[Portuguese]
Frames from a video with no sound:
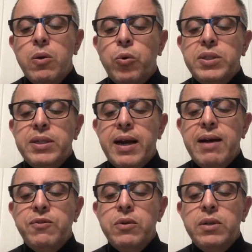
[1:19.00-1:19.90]
O
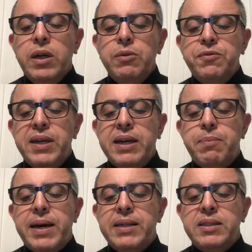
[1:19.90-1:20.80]
escravo não fica
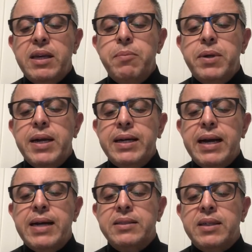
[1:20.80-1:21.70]
para sempre na
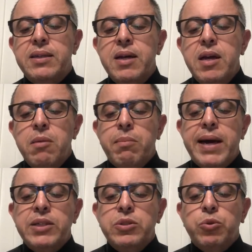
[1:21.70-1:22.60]
casa,
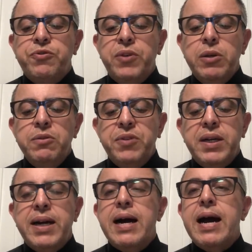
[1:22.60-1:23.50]
mas o filho
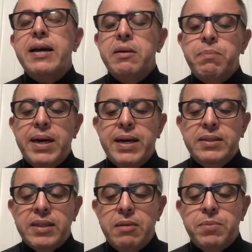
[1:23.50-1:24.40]
fica aí para
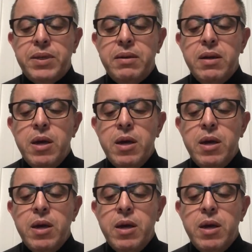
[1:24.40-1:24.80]
sempre.